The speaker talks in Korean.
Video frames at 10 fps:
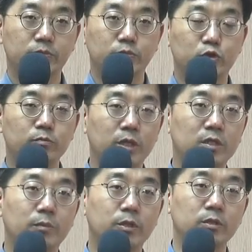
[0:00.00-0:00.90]
무슨
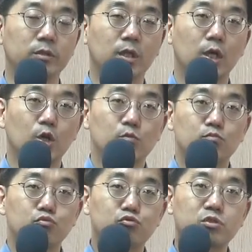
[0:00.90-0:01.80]
말이냐면은
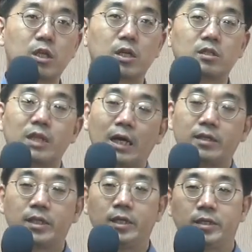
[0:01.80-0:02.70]
무드셀라를 날
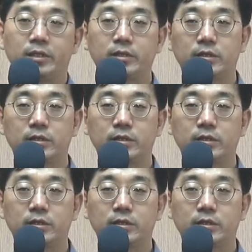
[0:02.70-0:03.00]
때